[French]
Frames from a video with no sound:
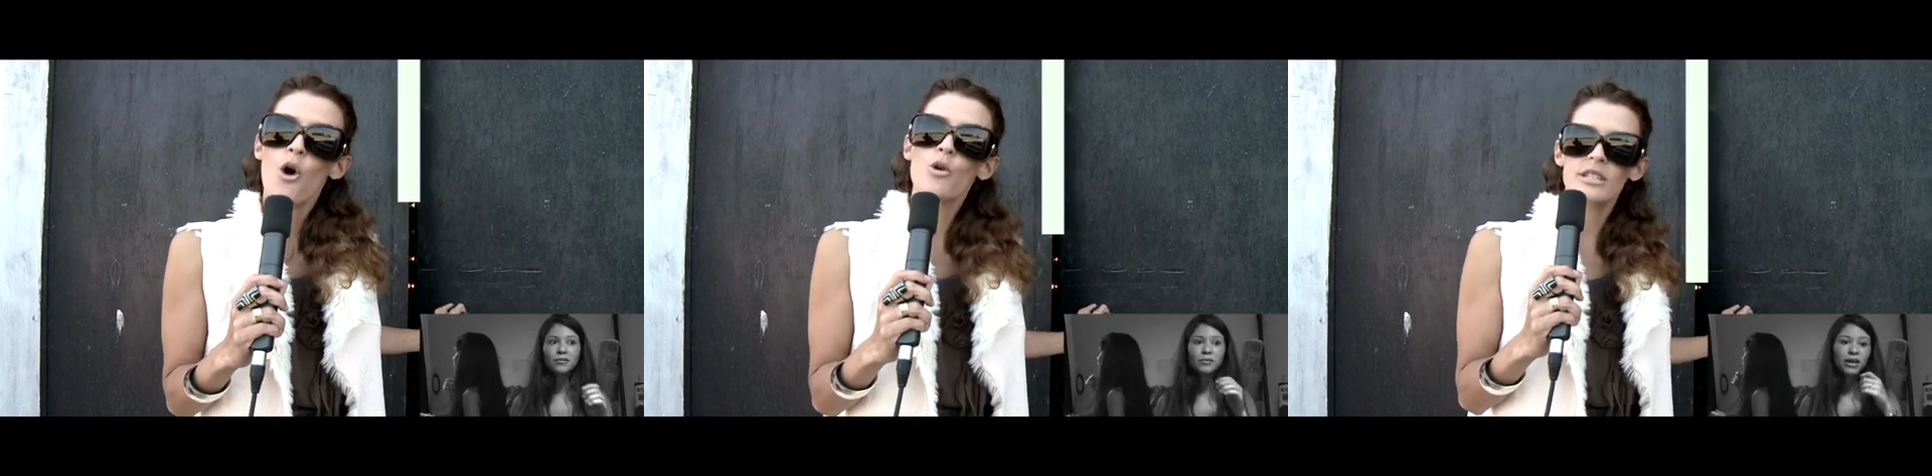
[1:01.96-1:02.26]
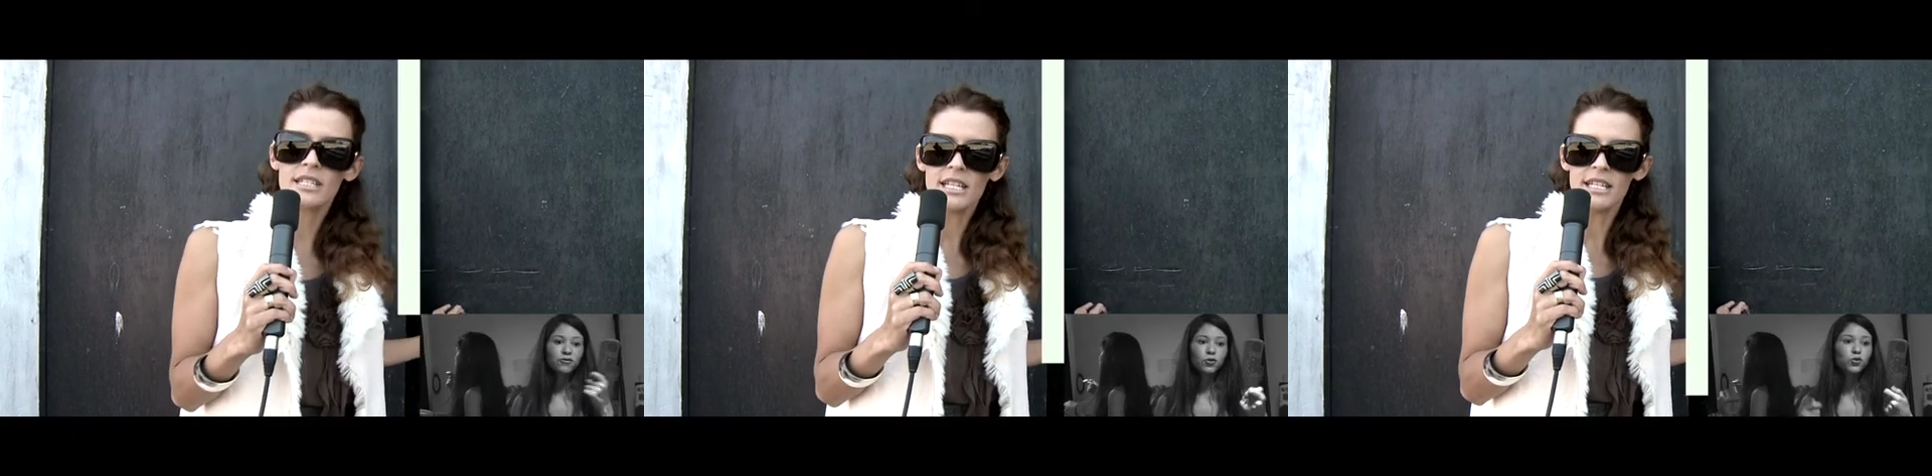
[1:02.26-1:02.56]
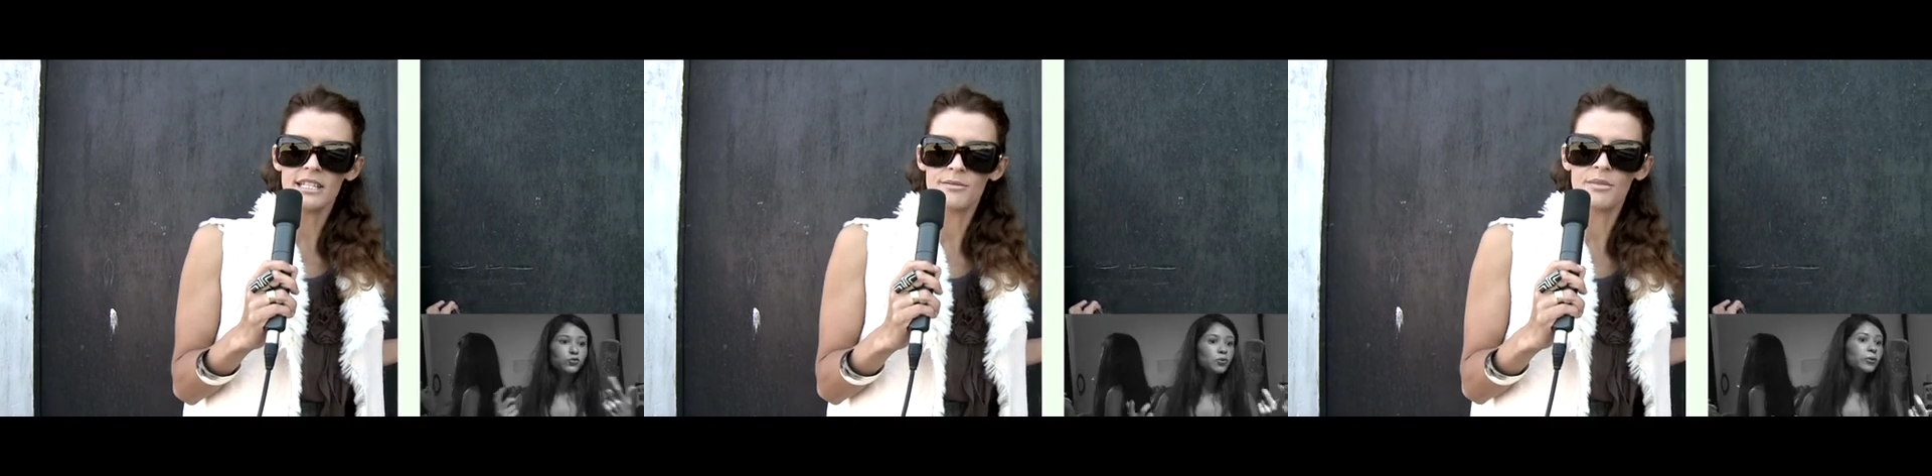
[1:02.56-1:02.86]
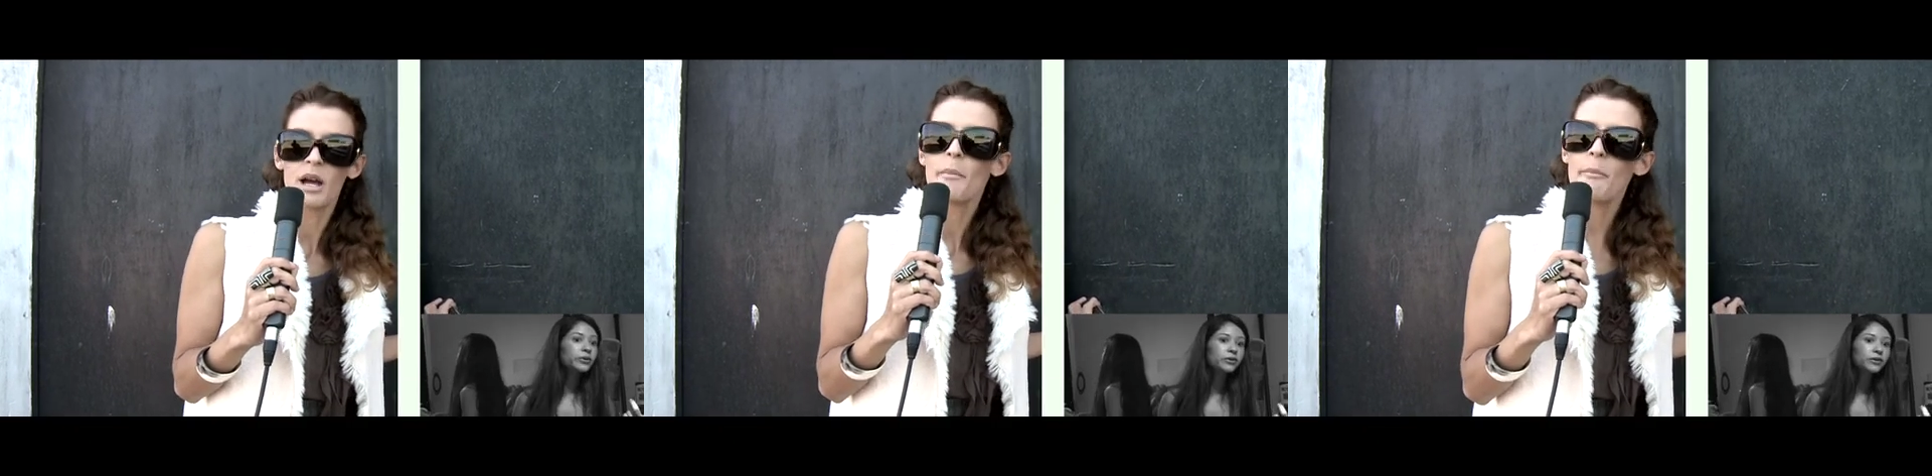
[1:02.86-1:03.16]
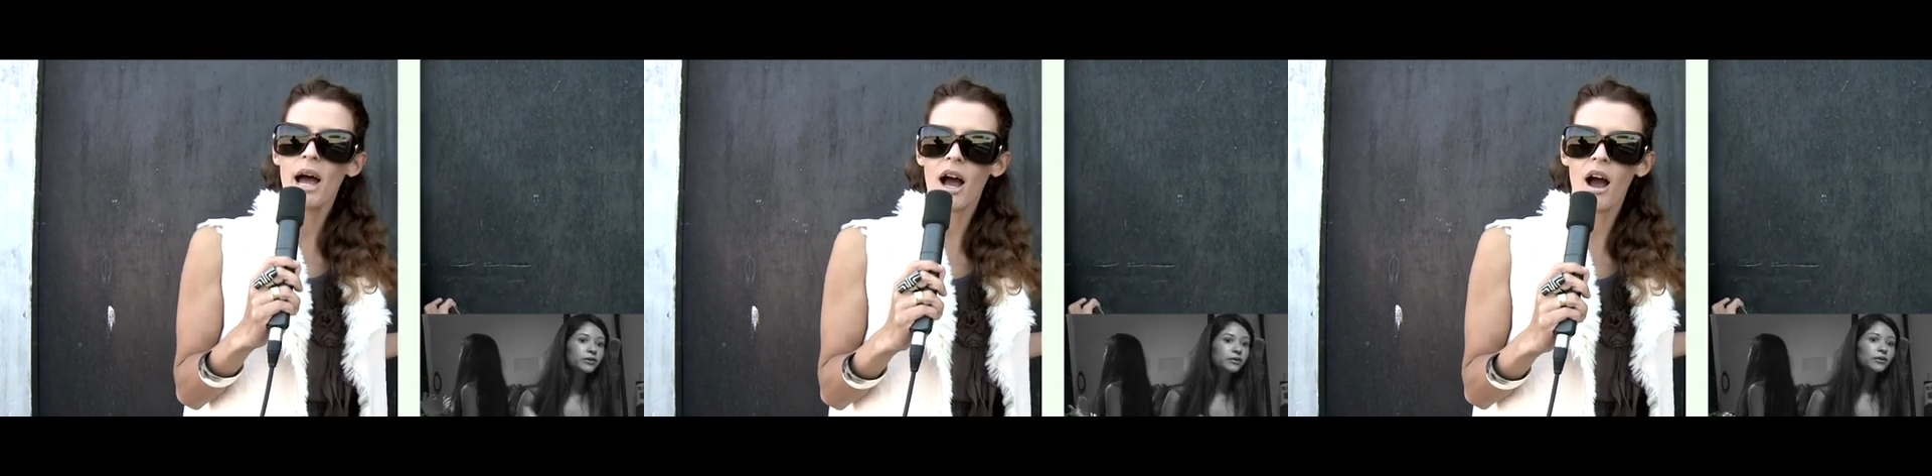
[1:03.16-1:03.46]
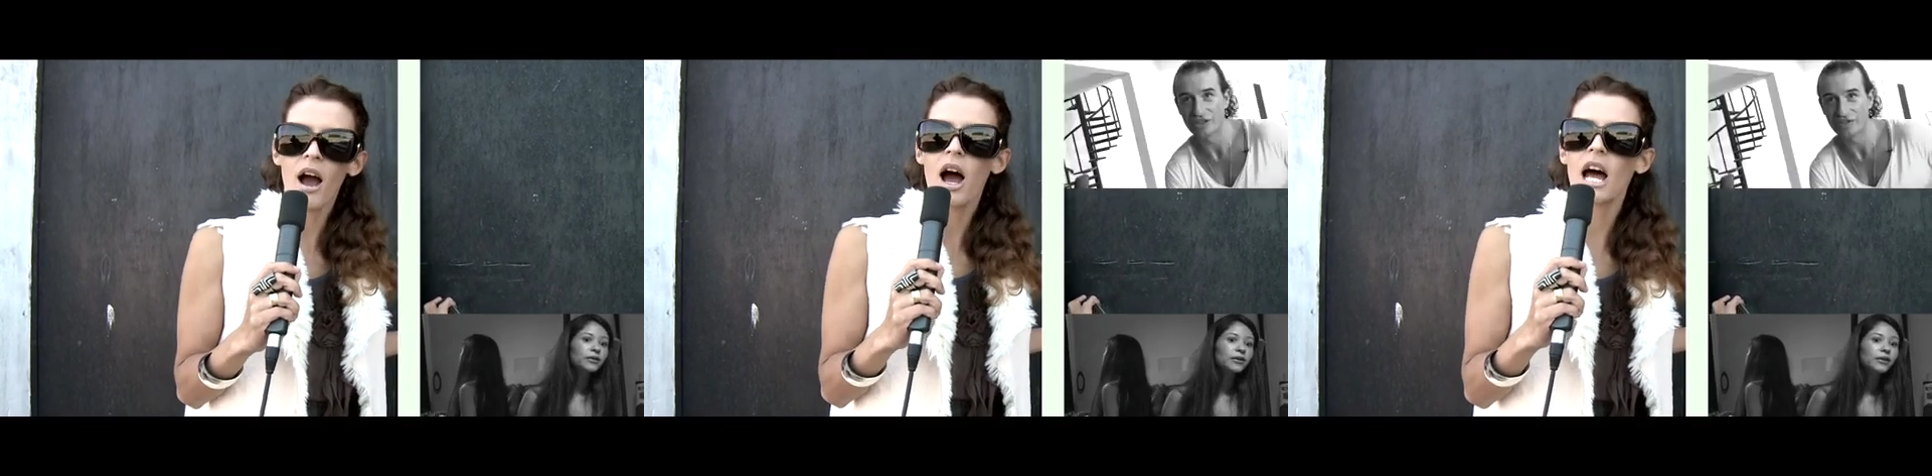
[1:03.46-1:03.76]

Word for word: Au stylisme, Maha,